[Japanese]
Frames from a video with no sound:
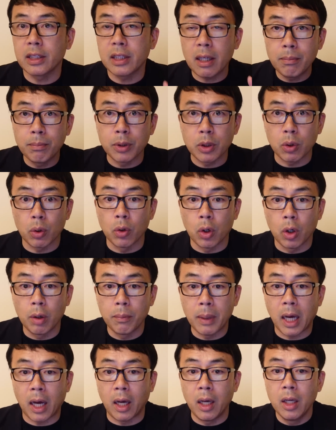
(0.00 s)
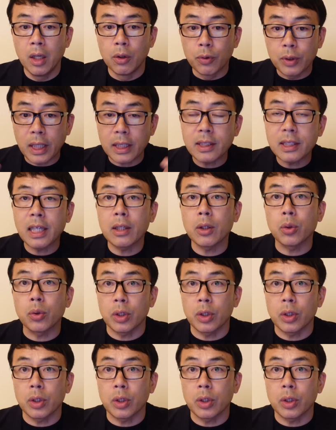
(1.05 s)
全部その、まあ受け付けた